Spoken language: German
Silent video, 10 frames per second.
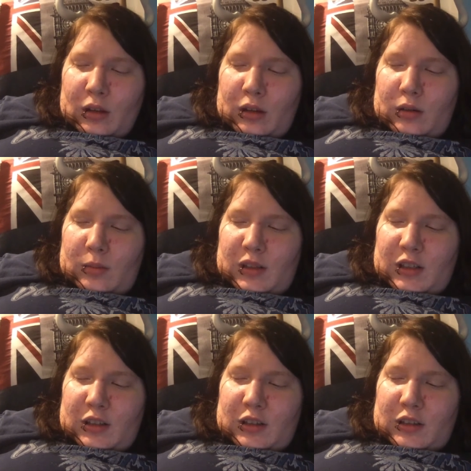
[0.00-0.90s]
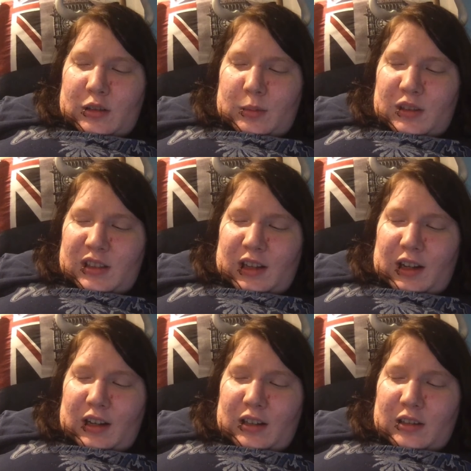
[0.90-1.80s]
wenn ich einen
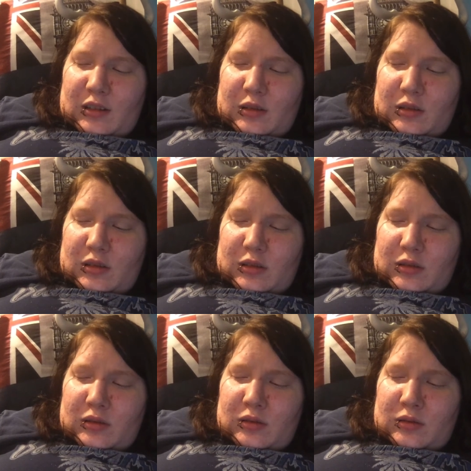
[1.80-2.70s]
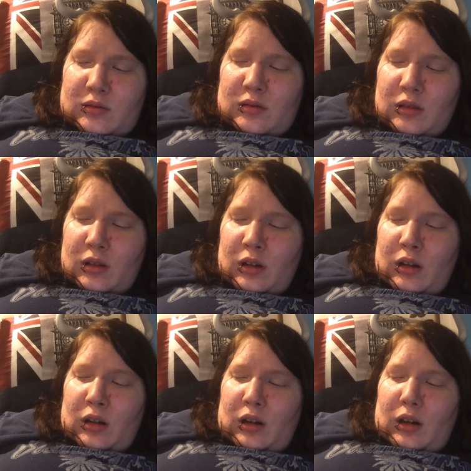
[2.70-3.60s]
Kommentar hatte oder so
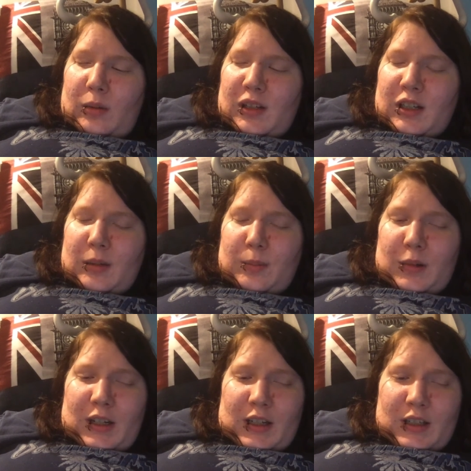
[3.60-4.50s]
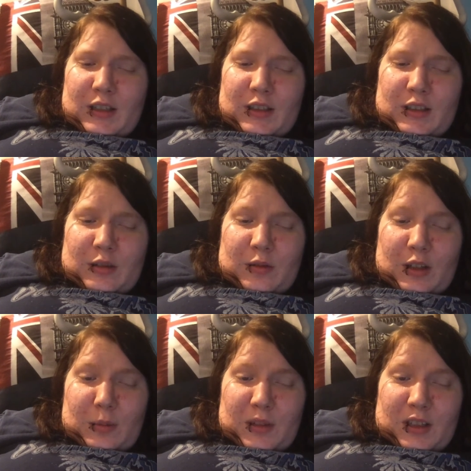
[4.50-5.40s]
aber ich habe eigentlich nicht viel
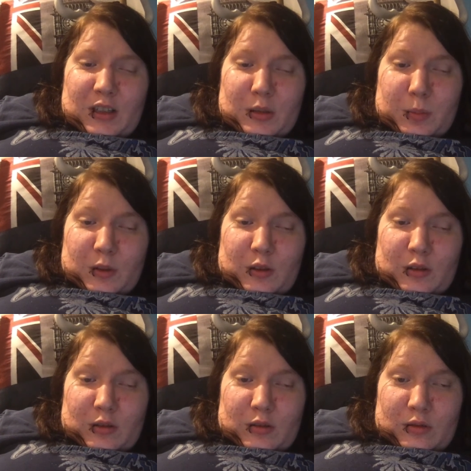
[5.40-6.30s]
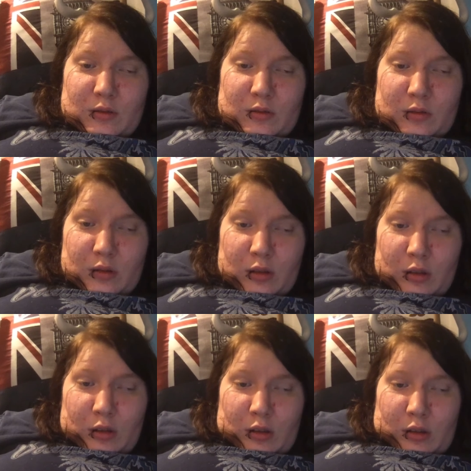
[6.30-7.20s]
mitgesprochen.
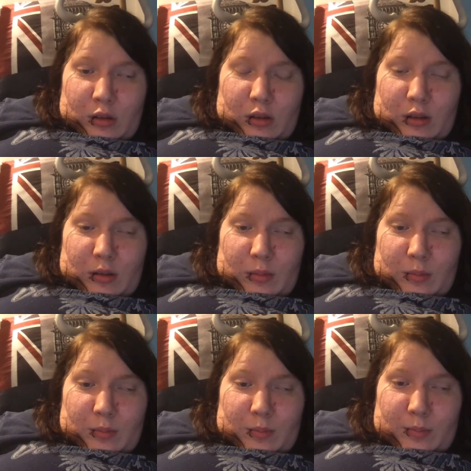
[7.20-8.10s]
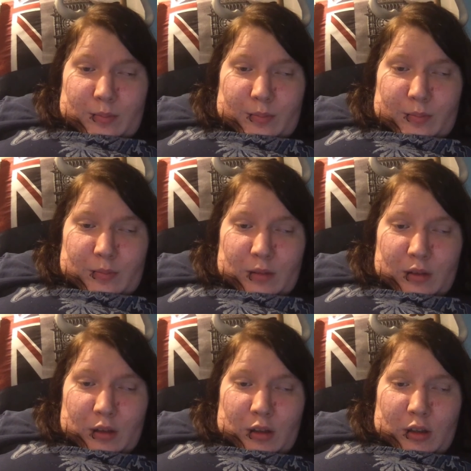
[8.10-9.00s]
Ähm,
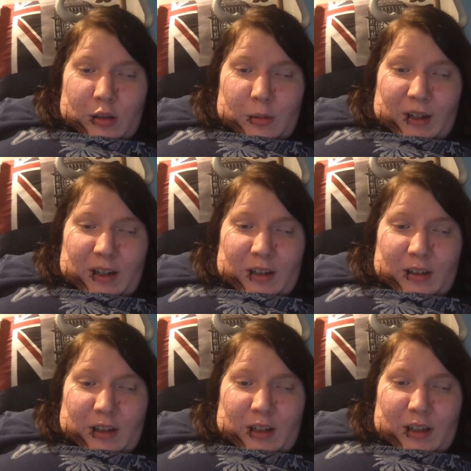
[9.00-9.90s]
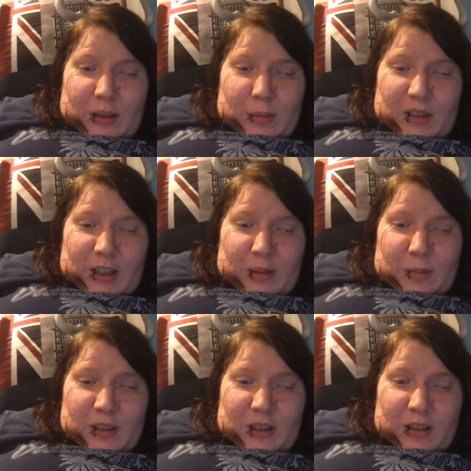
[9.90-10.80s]
es war ein ganz angenehmer
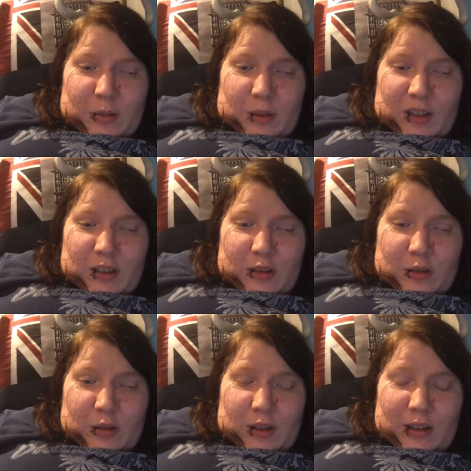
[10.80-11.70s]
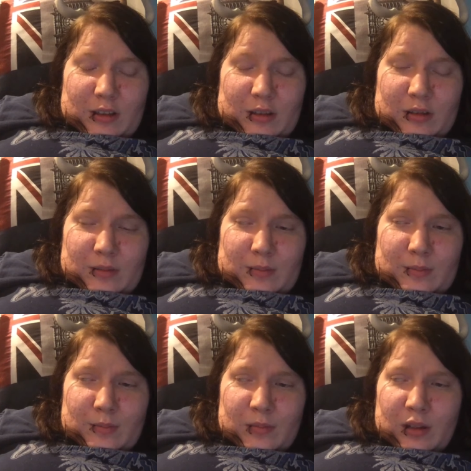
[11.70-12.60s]
Nachmittag, es war nicht zu heiß.
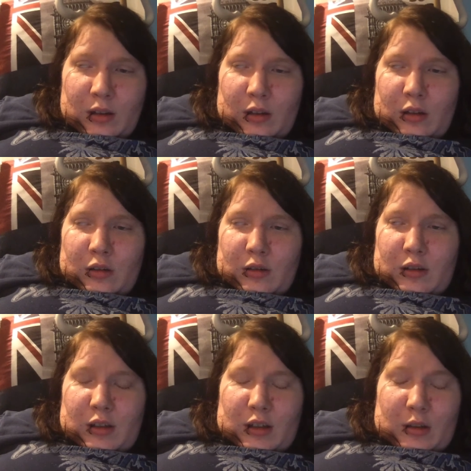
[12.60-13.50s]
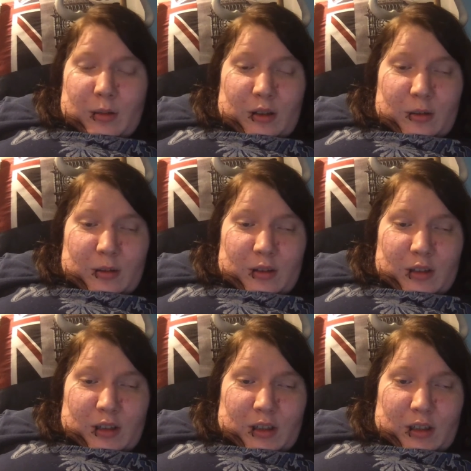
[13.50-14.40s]
So circa
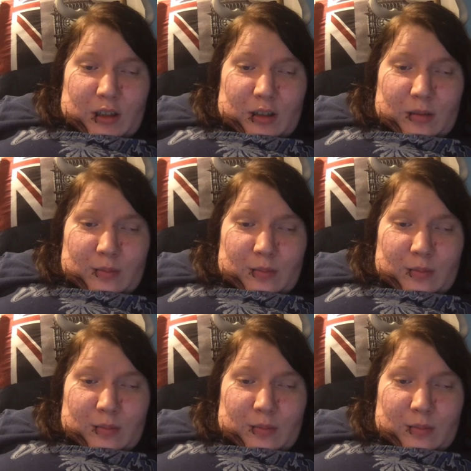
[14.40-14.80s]
22 Grad.